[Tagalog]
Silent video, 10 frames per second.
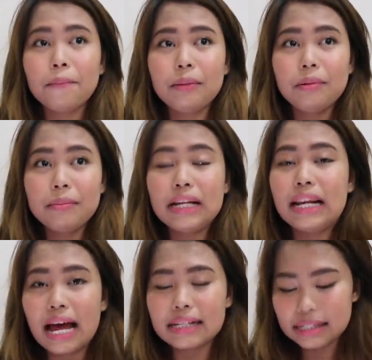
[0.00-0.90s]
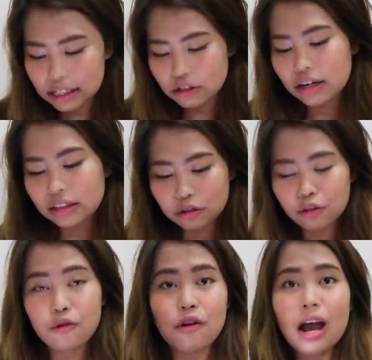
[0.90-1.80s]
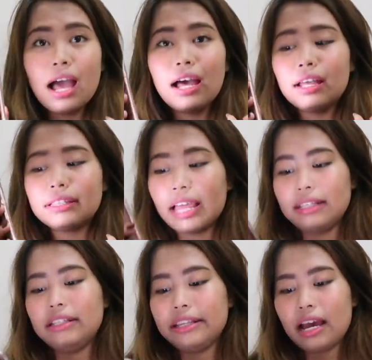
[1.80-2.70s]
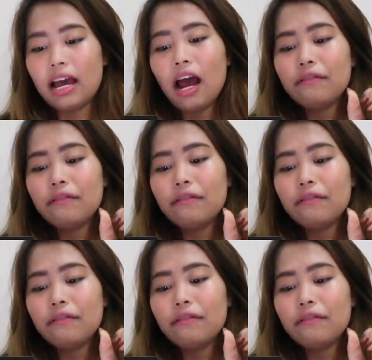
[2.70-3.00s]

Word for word: PBB last season at ito yung title niya.